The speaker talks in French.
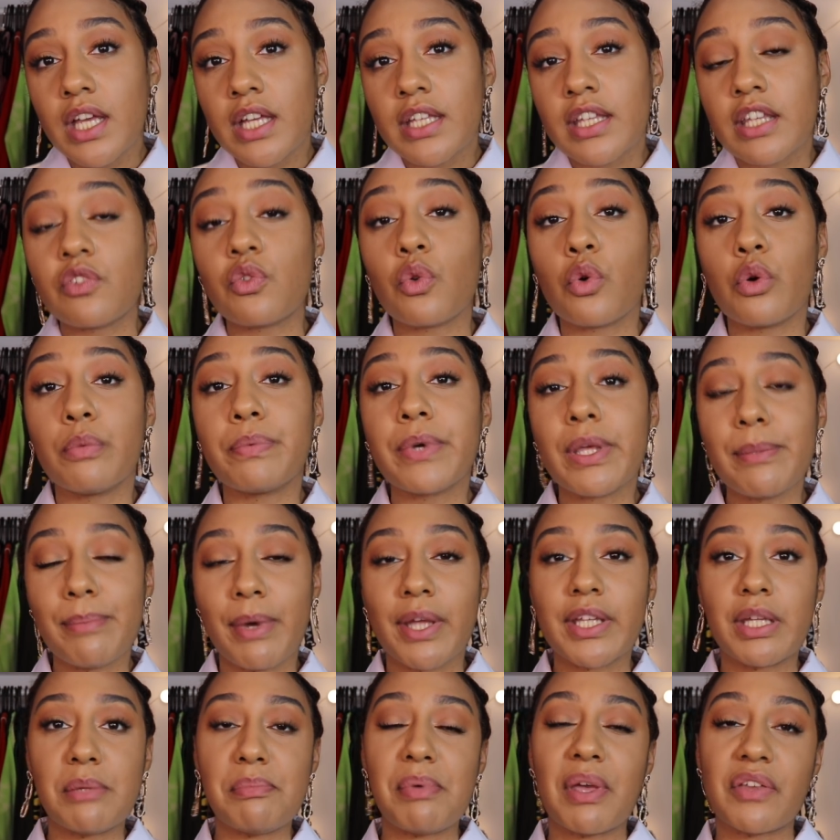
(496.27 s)
qui sont repris
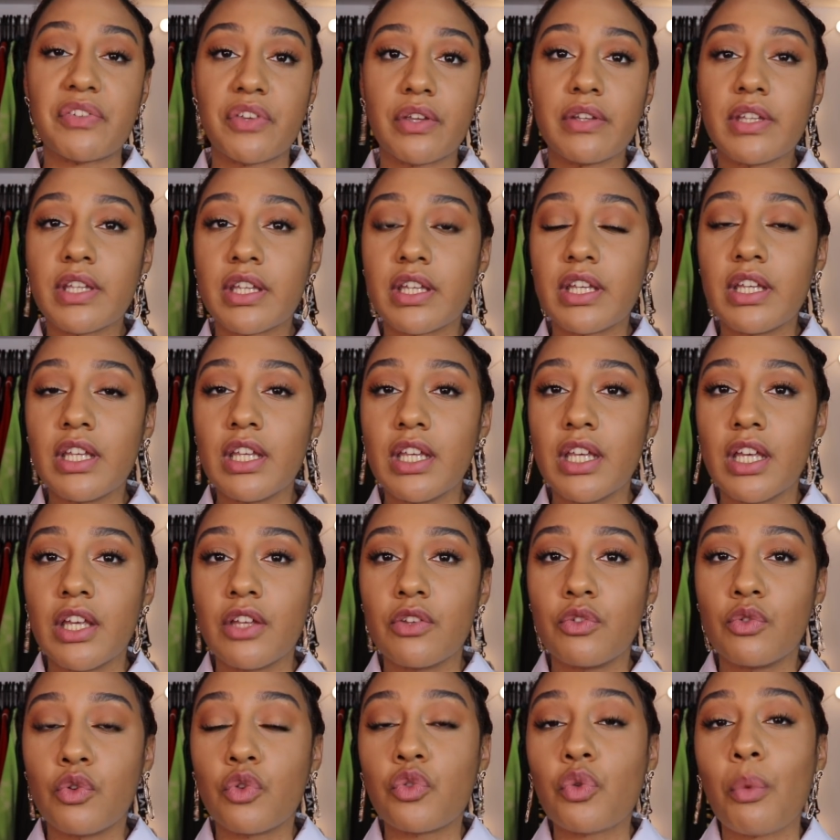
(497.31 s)
par des personnes qui
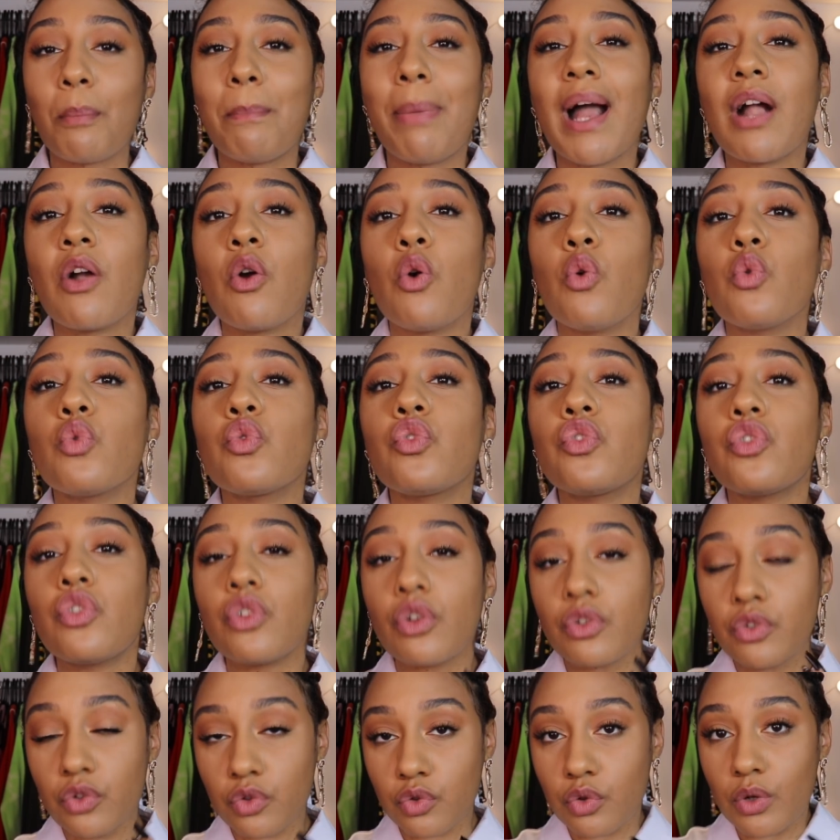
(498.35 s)
ne sont pas
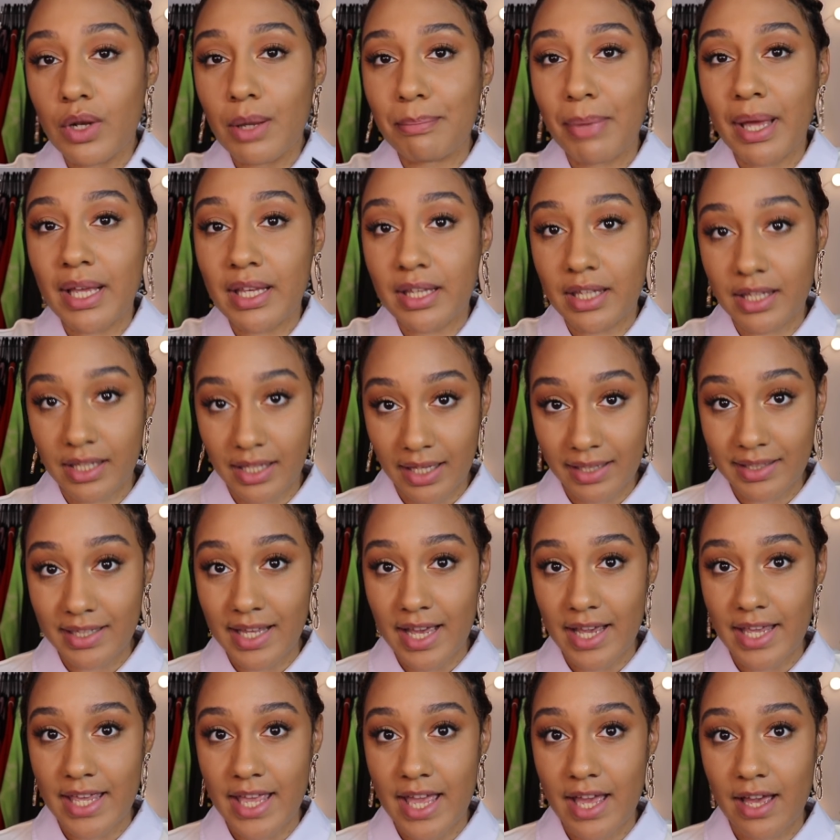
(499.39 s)
conscientes de l'impact qu'il y a
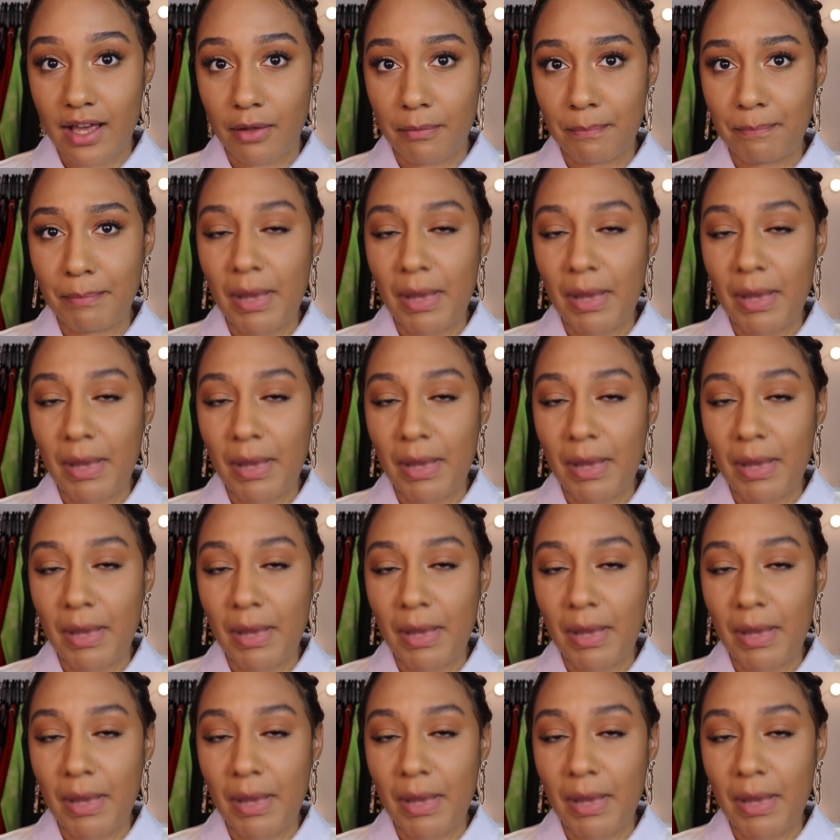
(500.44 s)
derrière.